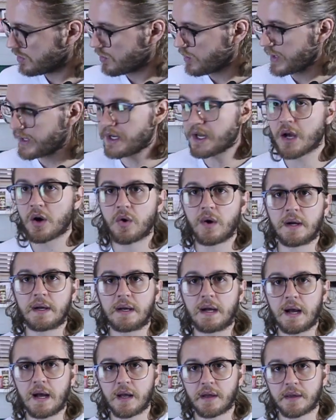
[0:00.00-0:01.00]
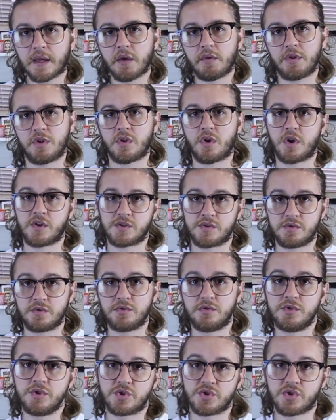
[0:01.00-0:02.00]
o NaOH, que é o
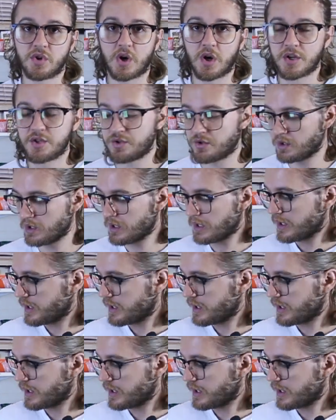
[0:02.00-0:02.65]
hidróxido de sódio,